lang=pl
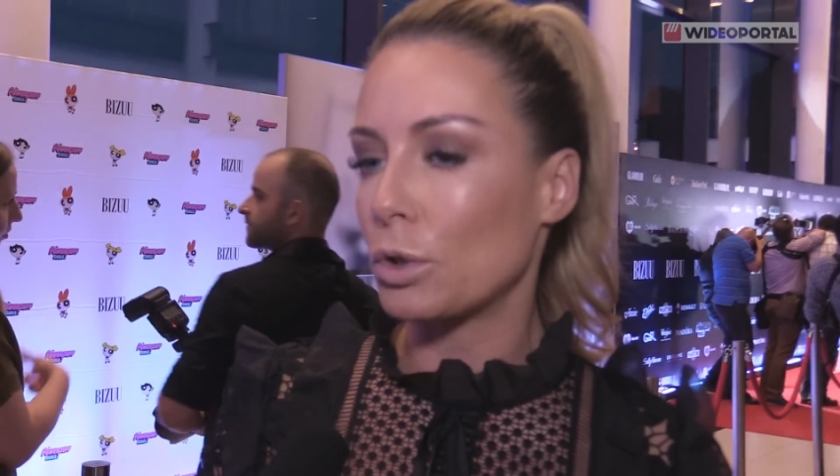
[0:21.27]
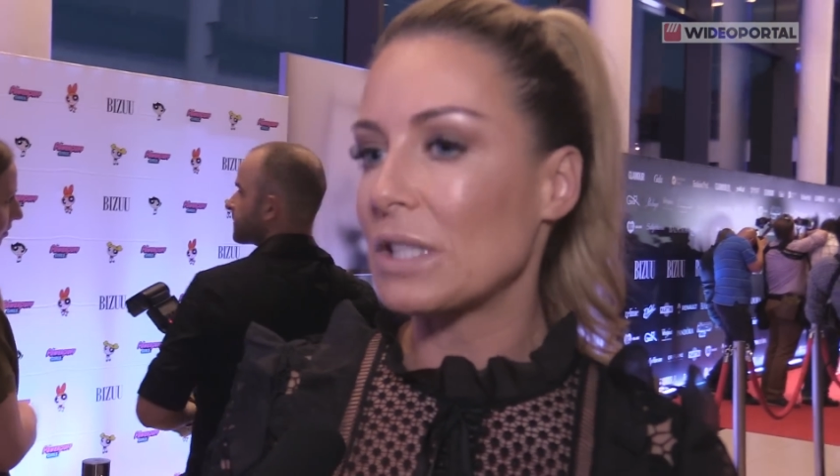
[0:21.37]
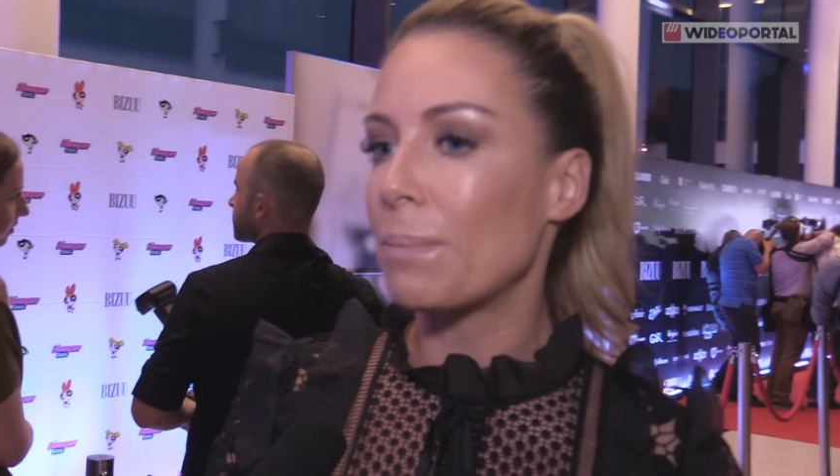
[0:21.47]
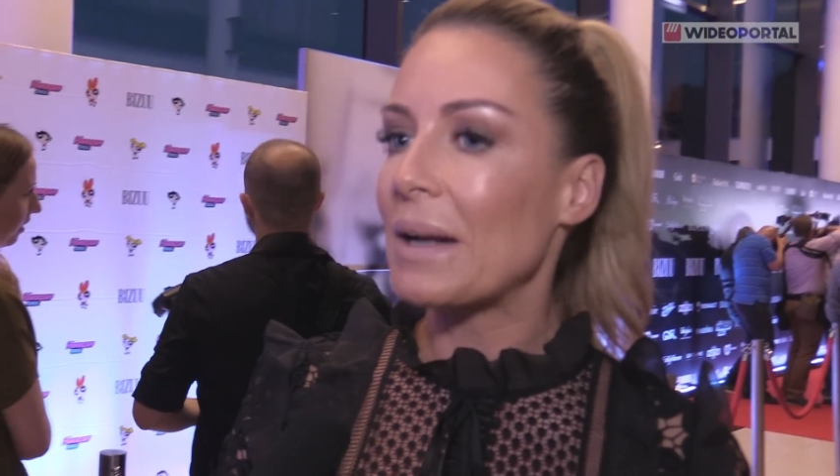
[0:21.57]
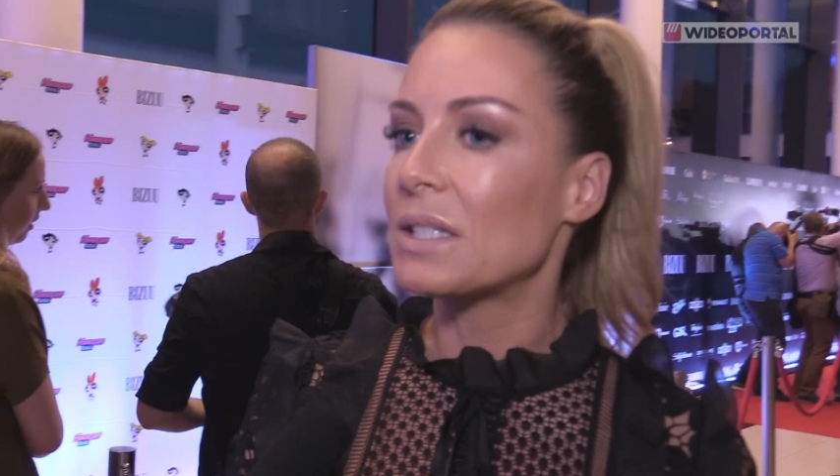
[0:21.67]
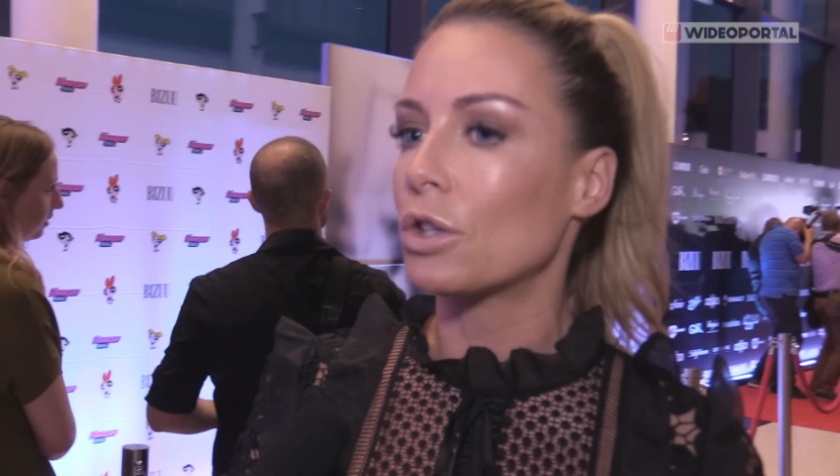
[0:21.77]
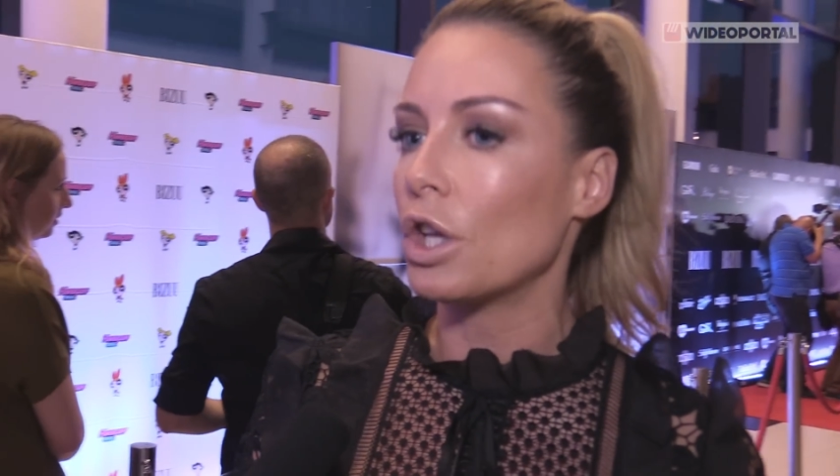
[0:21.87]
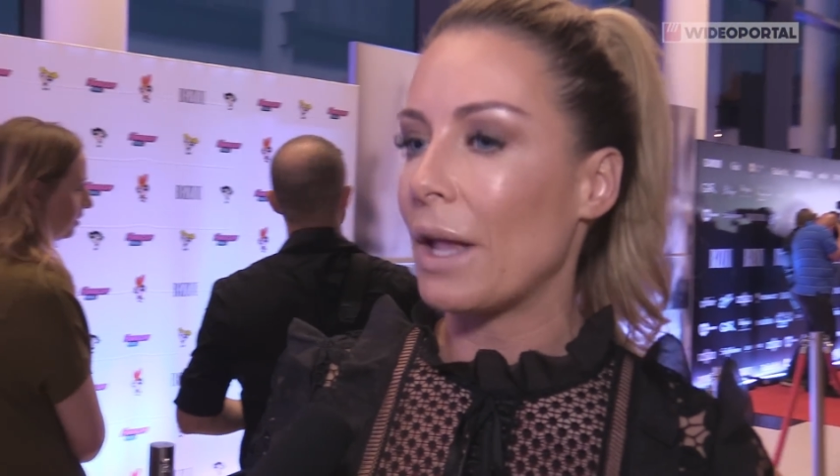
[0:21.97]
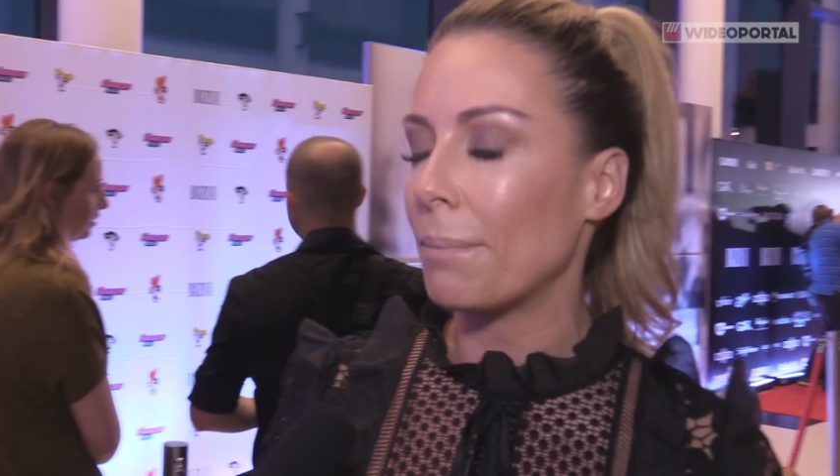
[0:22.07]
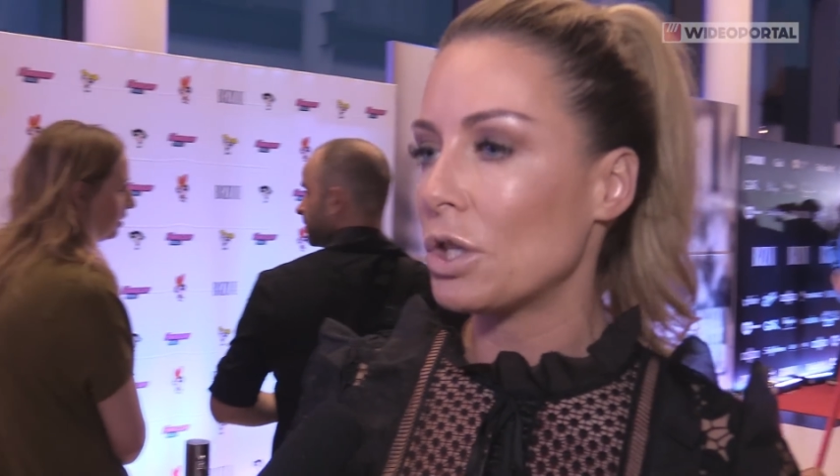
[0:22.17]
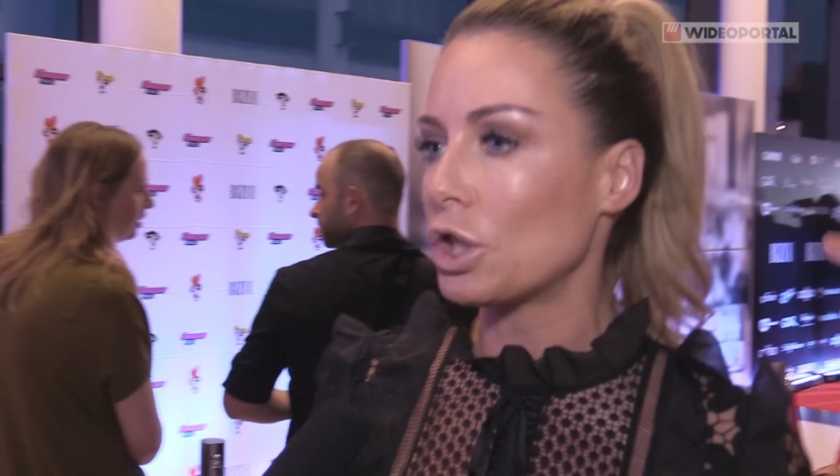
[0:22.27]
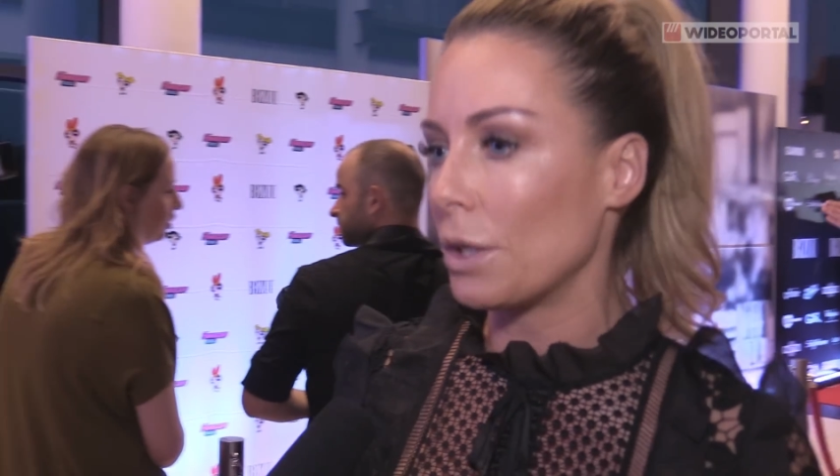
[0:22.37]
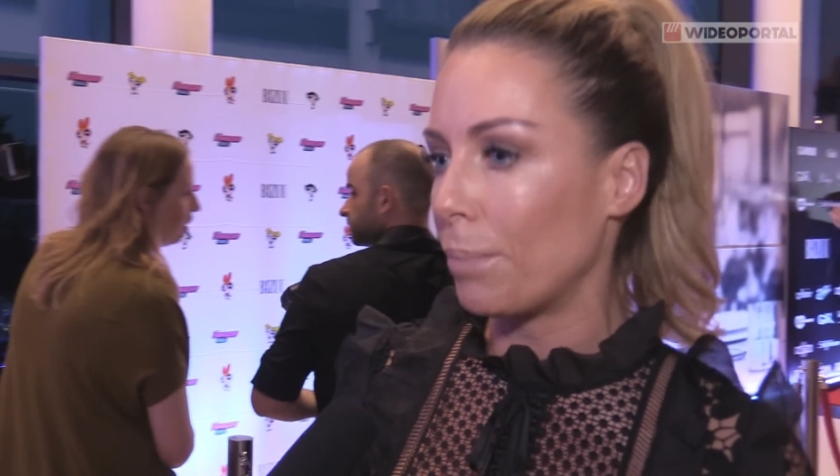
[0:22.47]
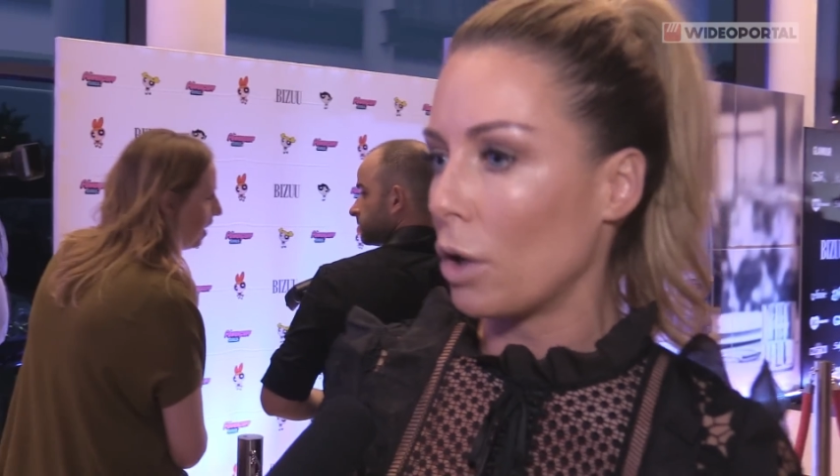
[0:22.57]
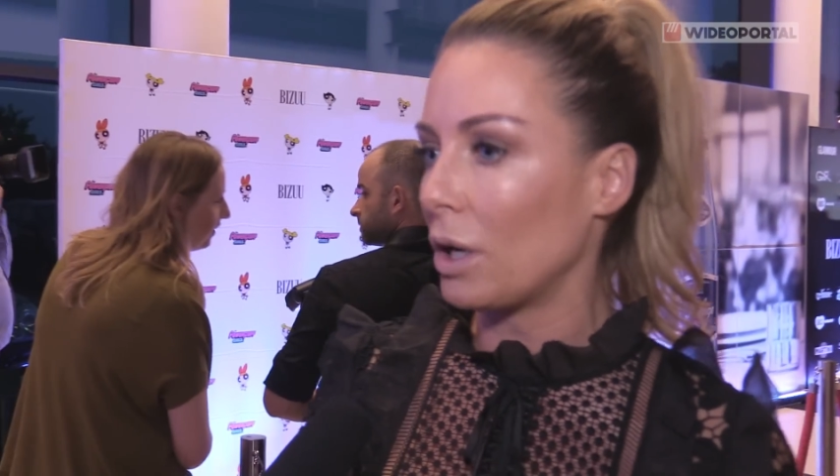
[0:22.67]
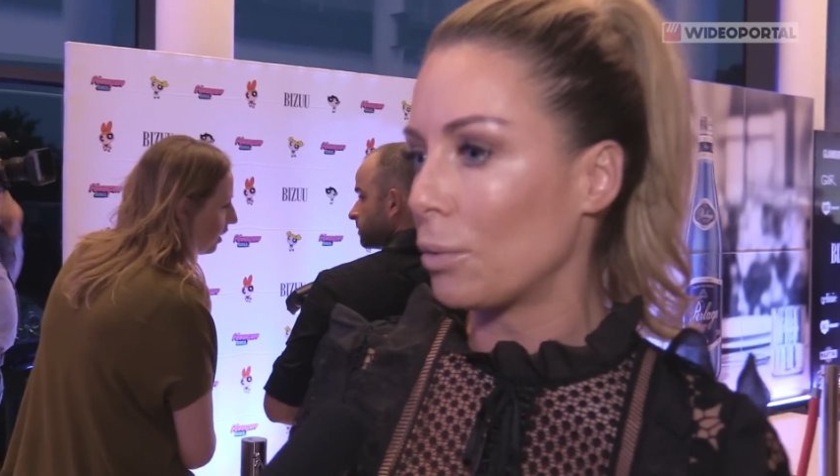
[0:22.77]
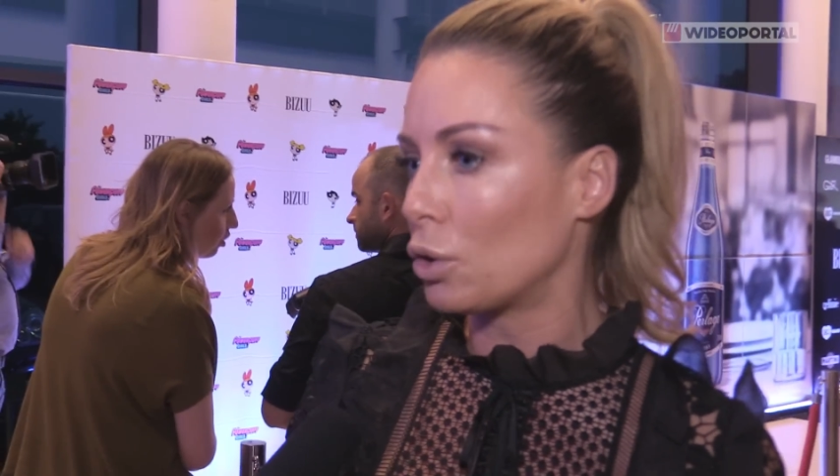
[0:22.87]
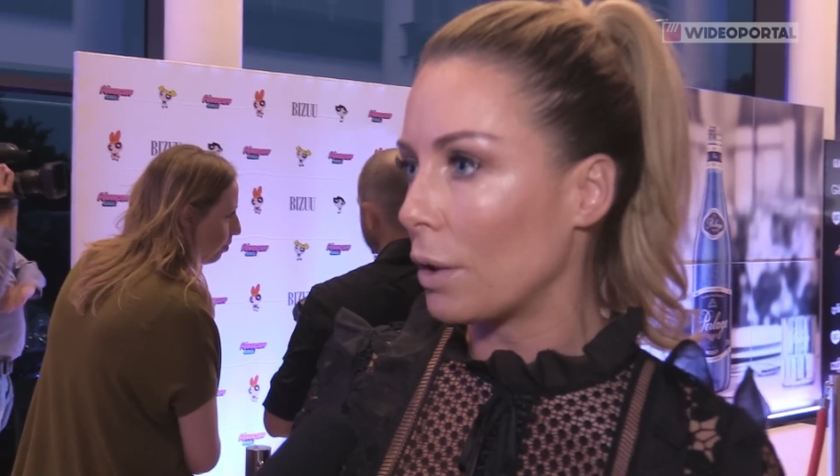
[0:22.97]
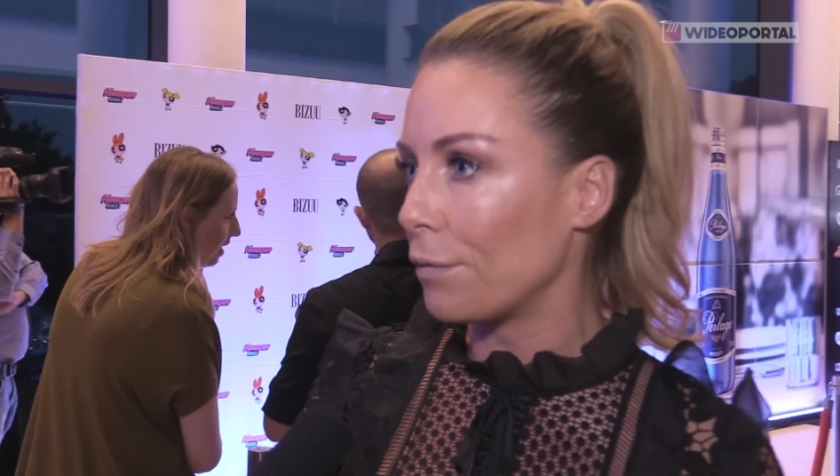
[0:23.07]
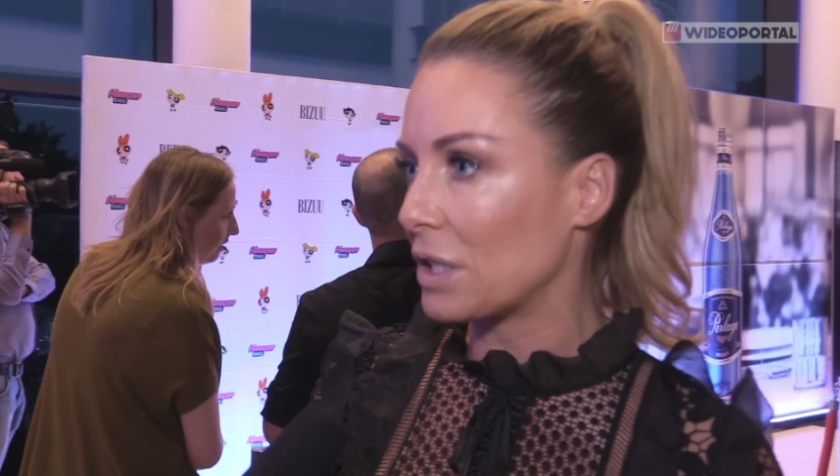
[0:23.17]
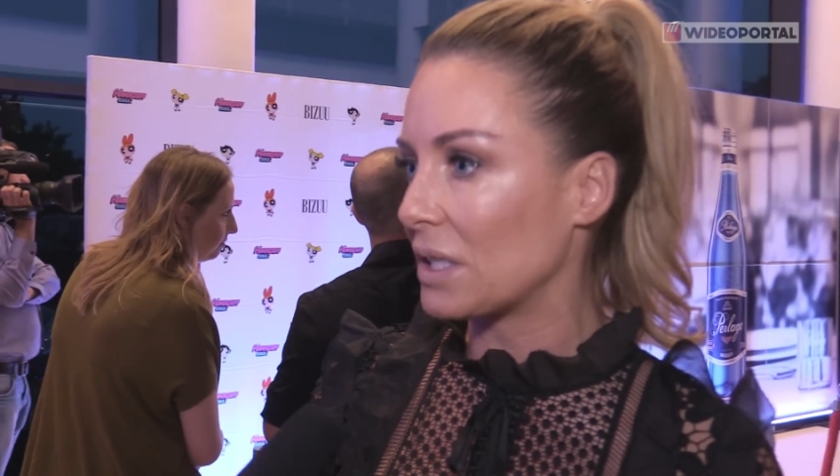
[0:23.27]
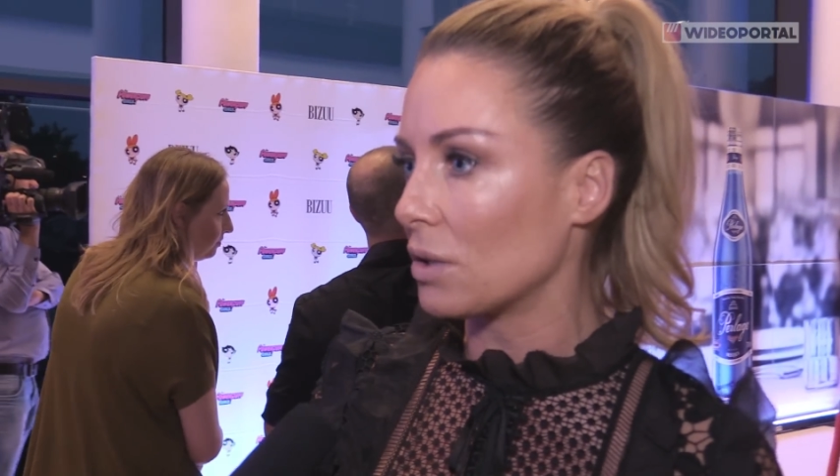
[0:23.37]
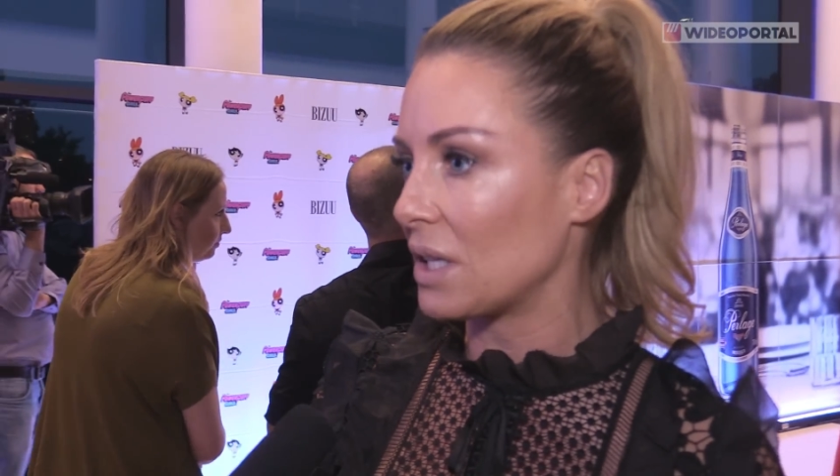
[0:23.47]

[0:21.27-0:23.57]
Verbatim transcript: bo to jest bardzo dynamiczny program, który wiesz co,